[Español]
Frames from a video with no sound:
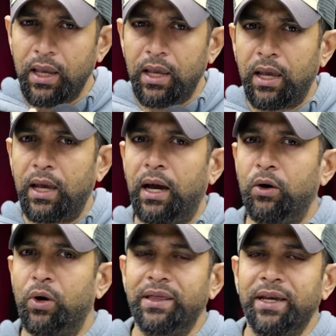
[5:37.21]
a los
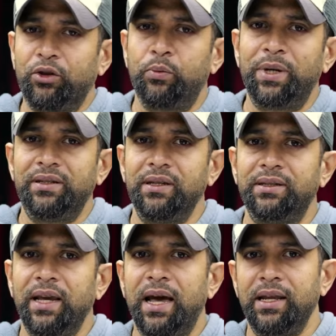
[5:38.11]
candidatos
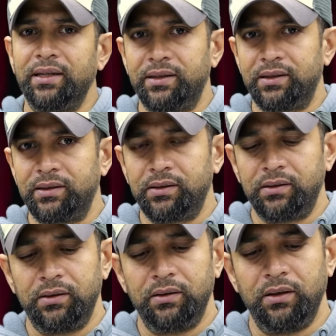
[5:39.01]
presidenciales
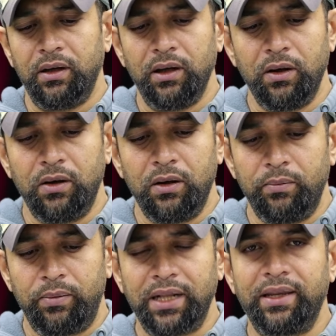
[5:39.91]
y
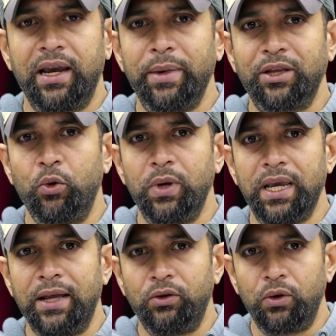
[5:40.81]
prácticamente
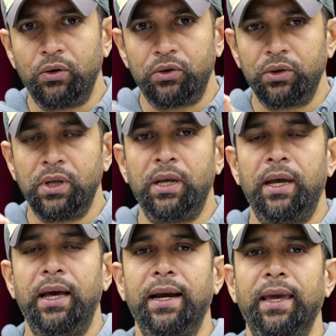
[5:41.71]
obligándolos
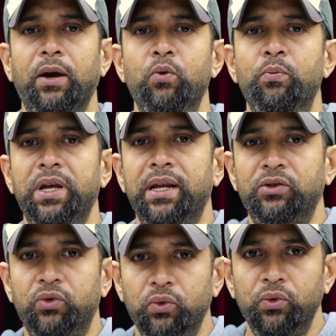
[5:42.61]
a que cumplieran
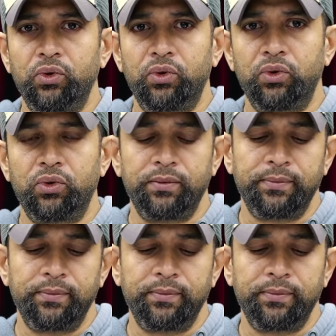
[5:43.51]
sus,